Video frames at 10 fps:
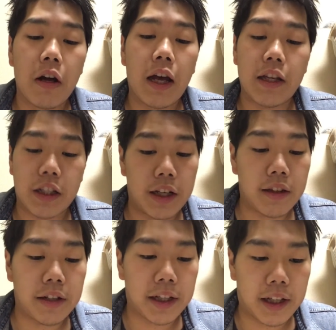えー、熾
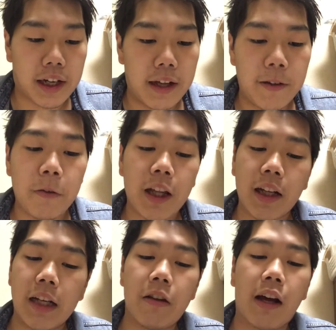烈な戦いその
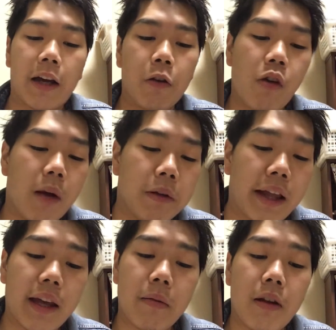戦いの中ヨルハ部
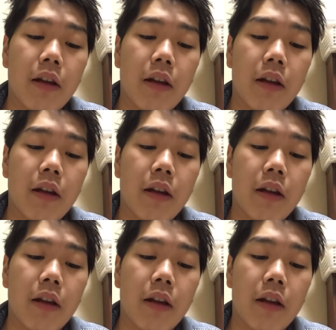隊